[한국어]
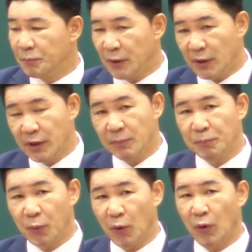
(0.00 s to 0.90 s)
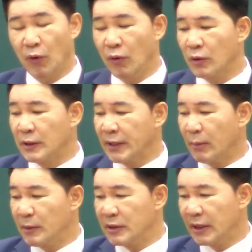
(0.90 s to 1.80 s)
빌립보, 그
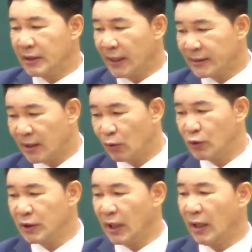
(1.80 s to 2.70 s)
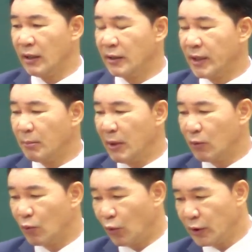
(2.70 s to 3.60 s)
다음에 이제 데살로니가, 그 다음에
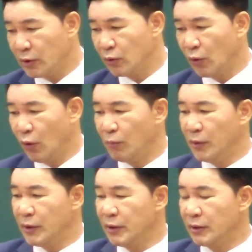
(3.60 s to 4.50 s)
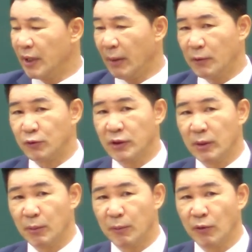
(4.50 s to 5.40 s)
고린도, 뭐 이런 에베소
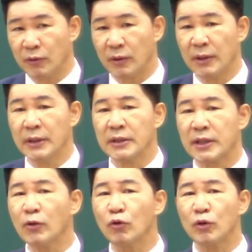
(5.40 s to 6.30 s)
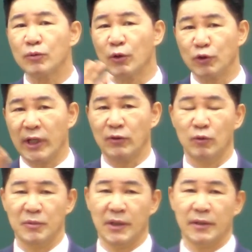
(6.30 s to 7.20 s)
인런데 보면 사도권 논쟁이 안
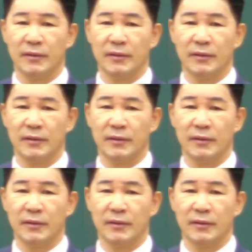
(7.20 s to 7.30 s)
나옵니다.